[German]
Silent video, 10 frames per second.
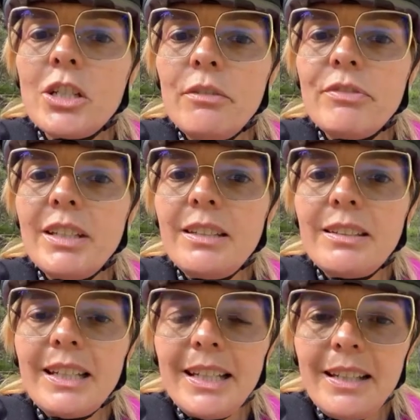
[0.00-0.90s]

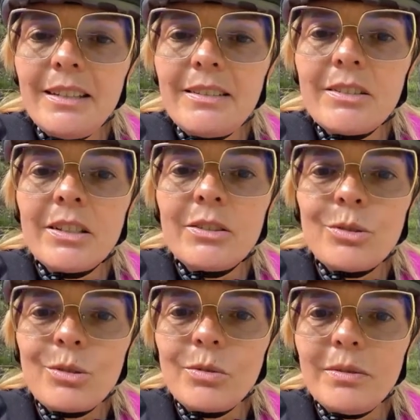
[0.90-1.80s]
geschiftet ist
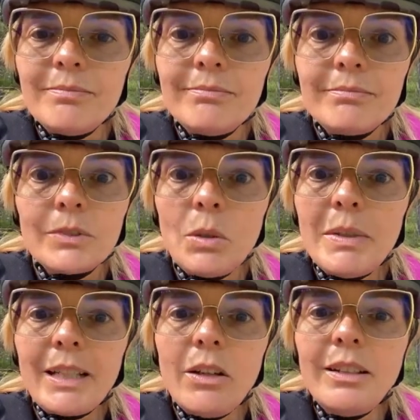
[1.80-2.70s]
zu oh
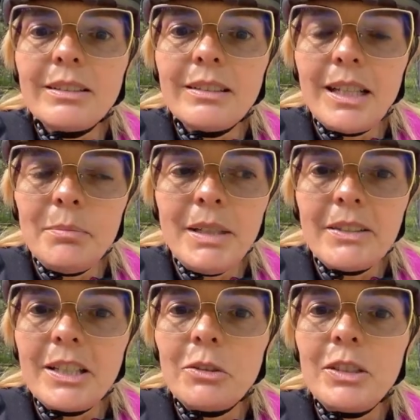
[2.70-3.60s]
mein Gott, an mir
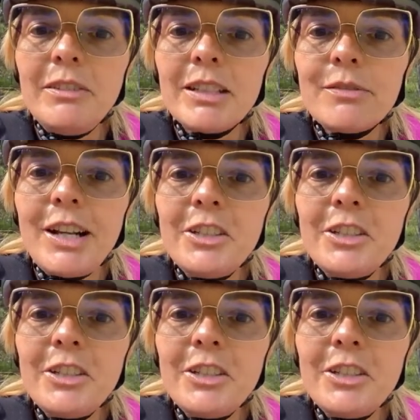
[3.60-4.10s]
ist ja noch nie was